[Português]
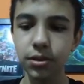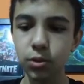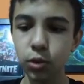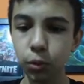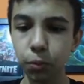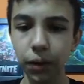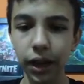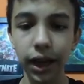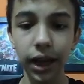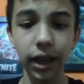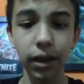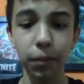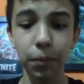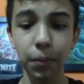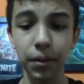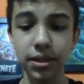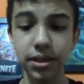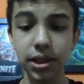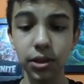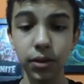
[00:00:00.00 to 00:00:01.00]
desculpa, galera, eu
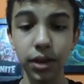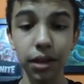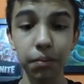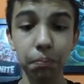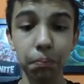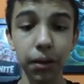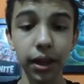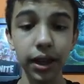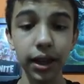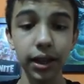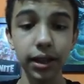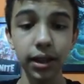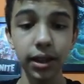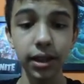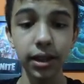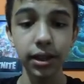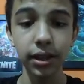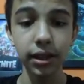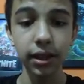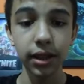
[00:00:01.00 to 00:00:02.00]
passei o replay
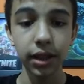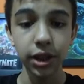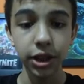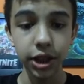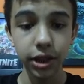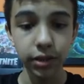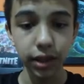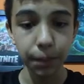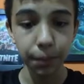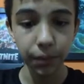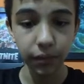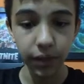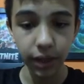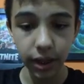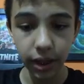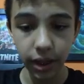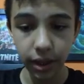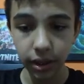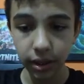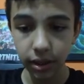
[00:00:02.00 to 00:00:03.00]
aqui. Acho que não dá pra
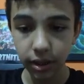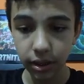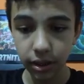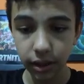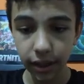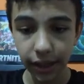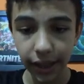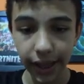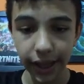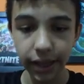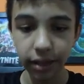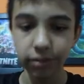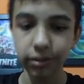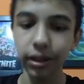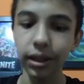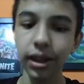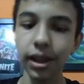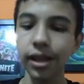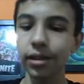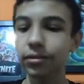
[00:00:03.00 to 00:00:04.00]
ver, né? É,
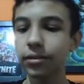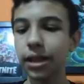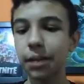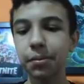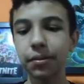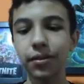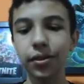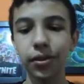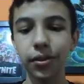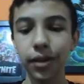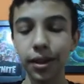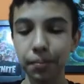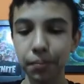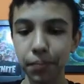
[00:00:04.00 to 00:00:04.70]
não, é, não dá pra ver o